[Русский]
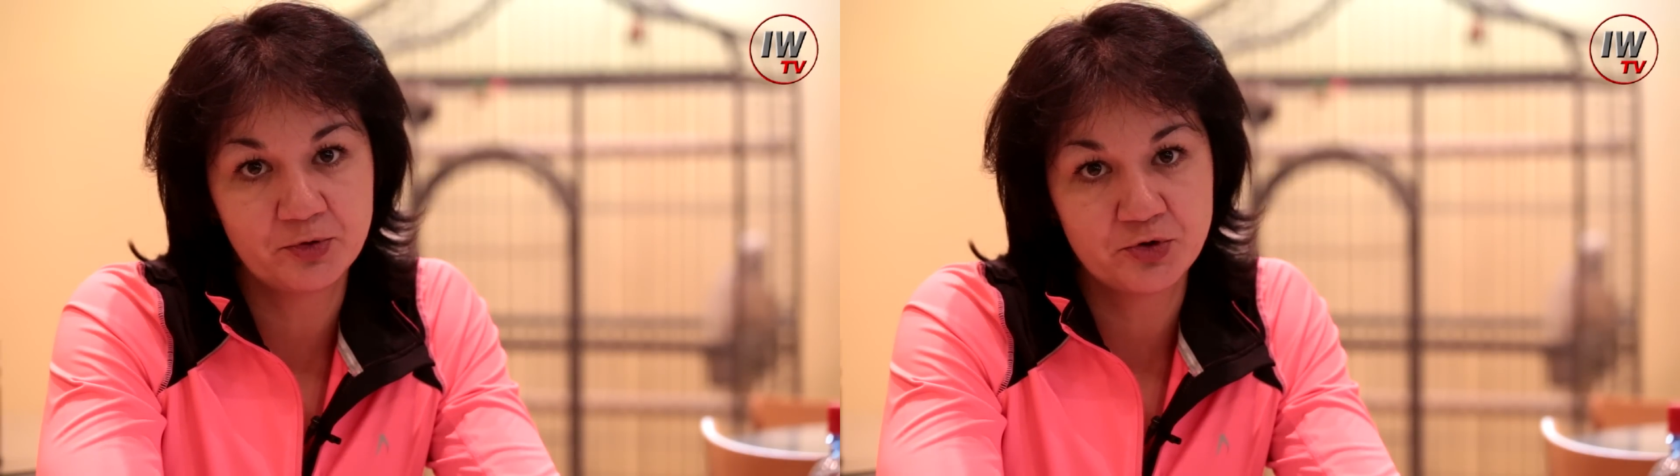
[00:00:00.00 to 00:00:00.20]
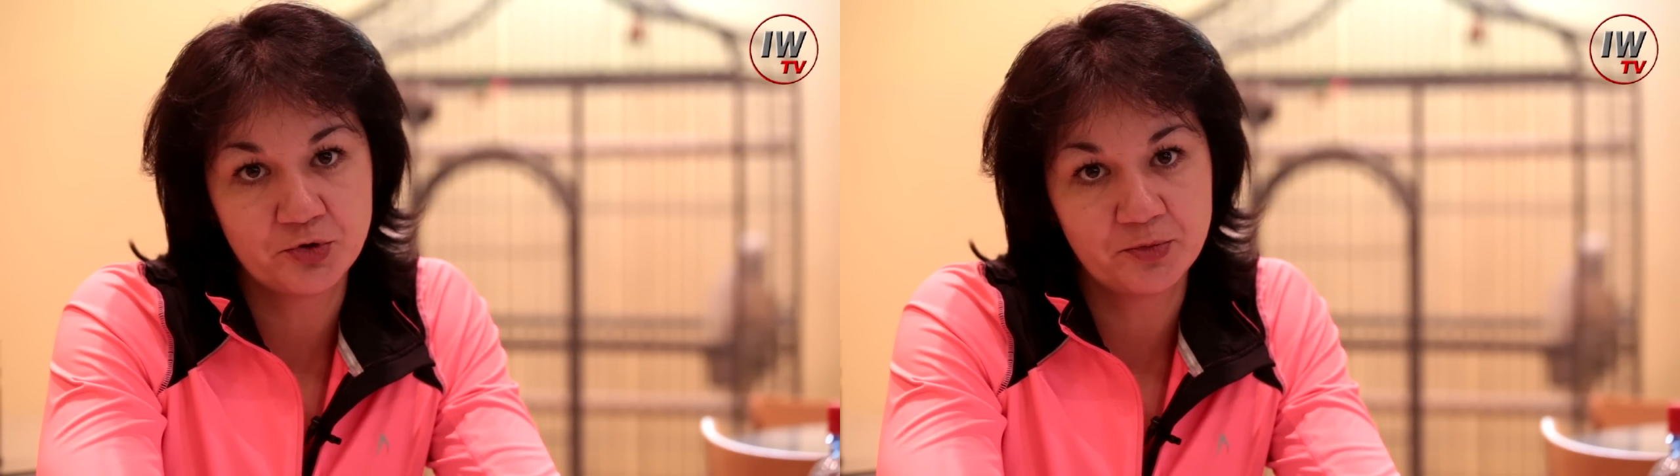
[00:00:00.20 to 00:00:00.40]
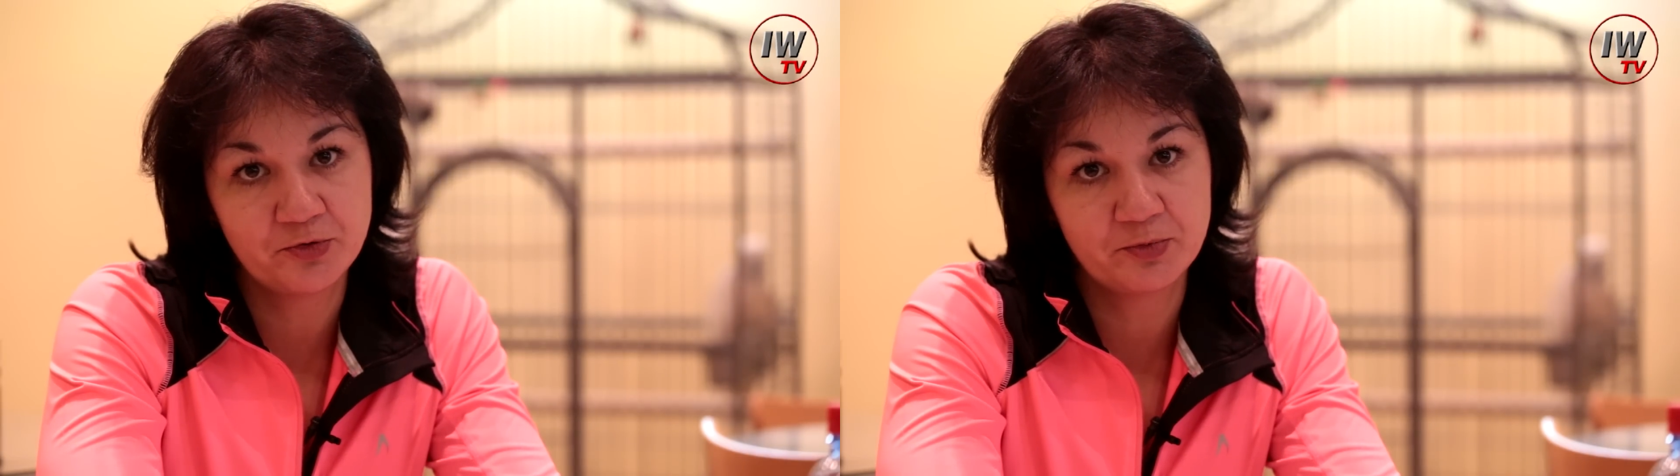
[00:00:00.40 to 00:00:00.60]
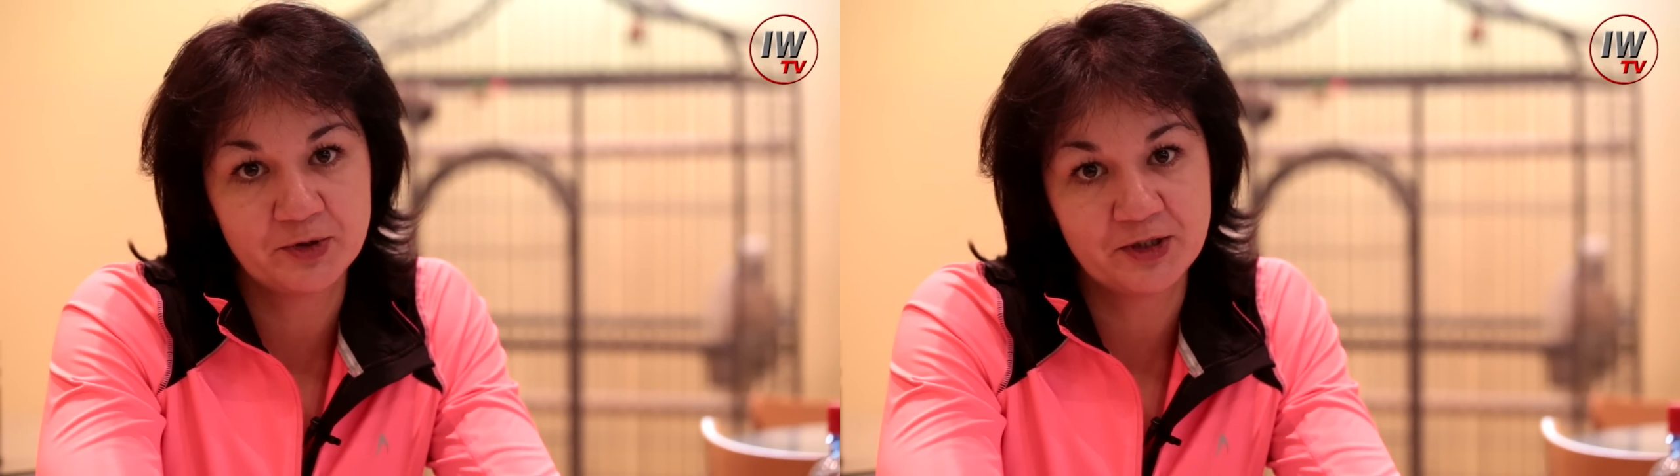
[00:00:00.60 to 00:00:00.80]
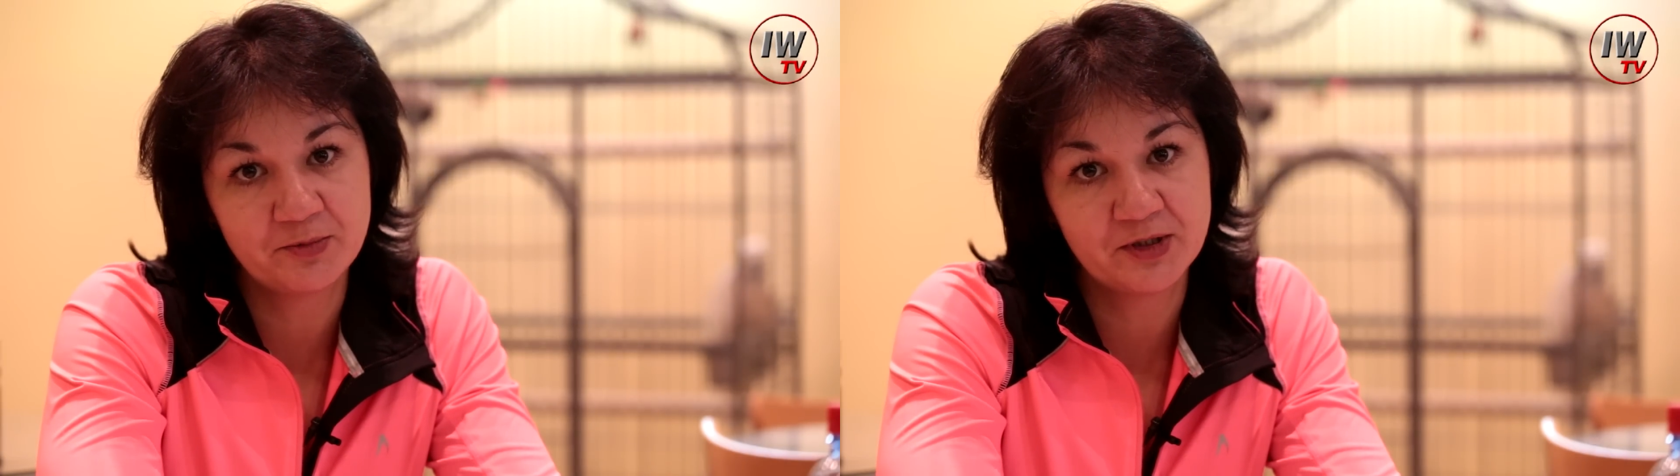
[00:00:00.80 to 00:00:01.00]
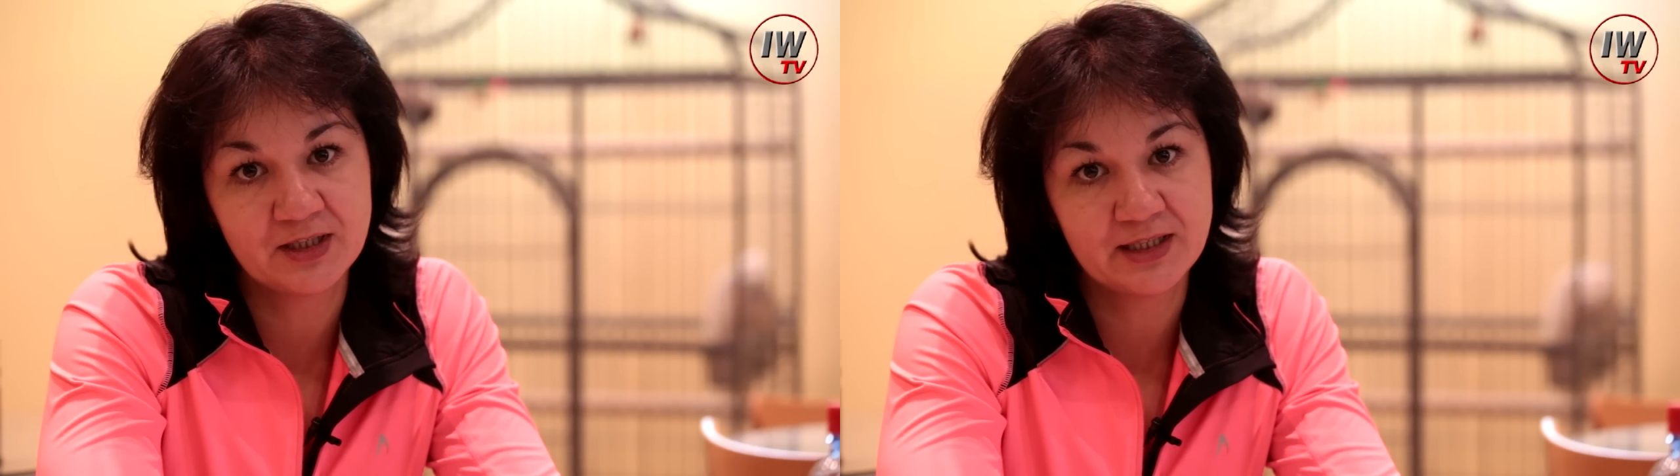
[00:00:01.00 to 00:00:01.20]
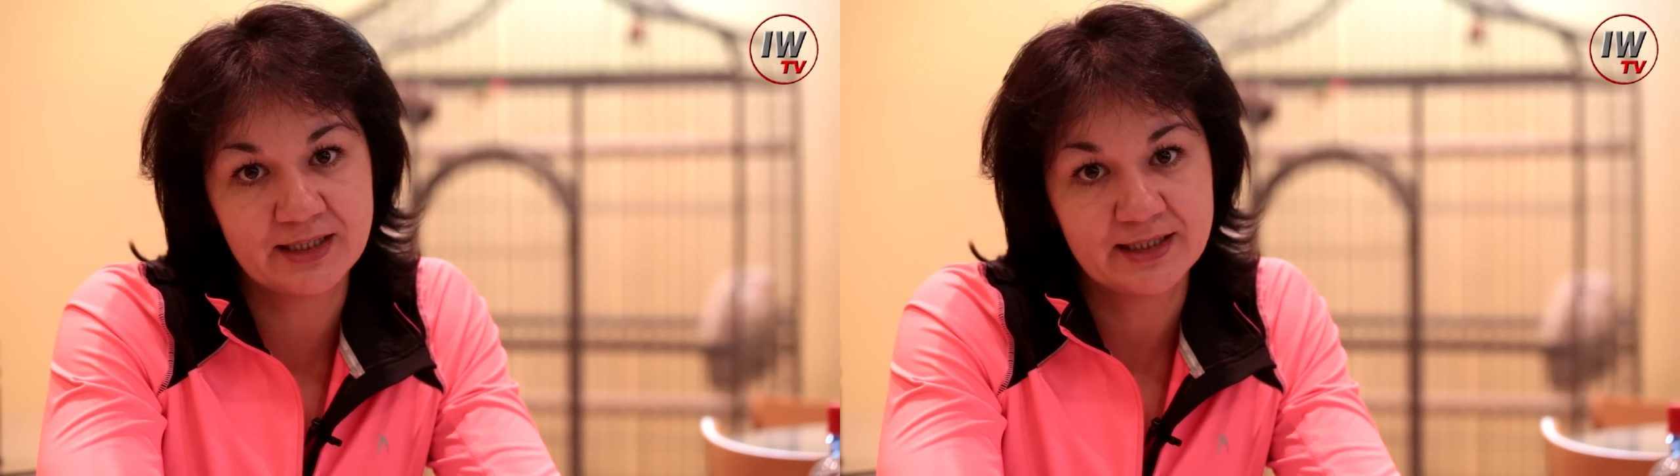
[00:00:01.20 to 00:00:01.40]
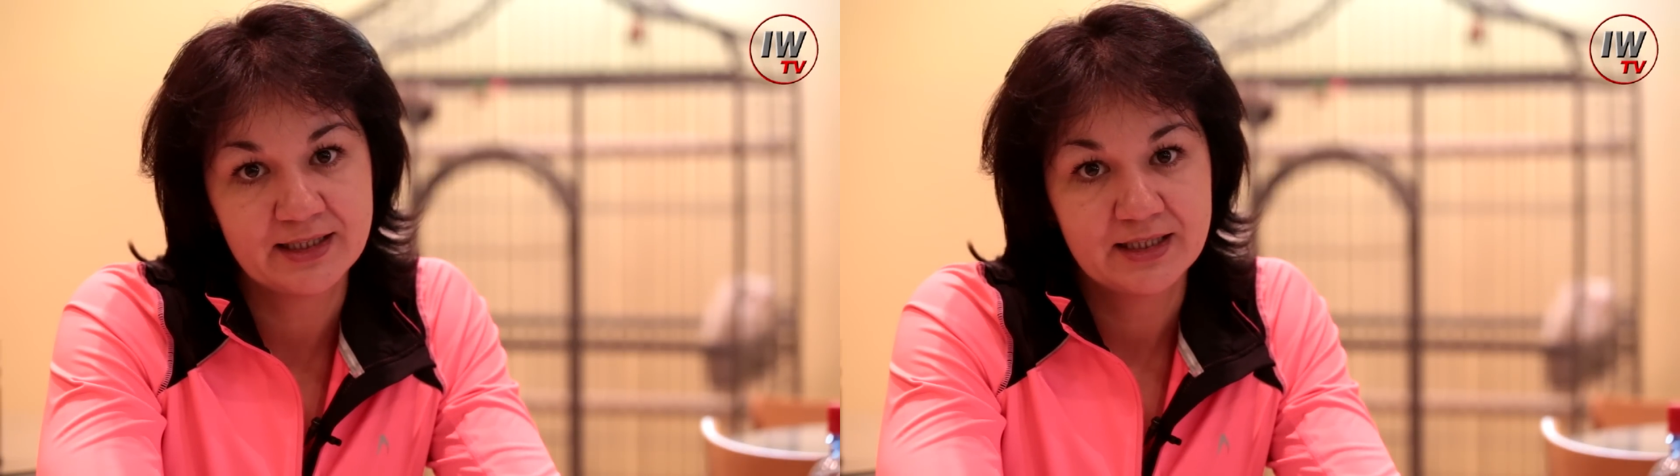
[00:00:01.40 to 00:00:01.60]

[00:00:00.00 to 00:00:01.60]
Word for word: путем в плане бикини.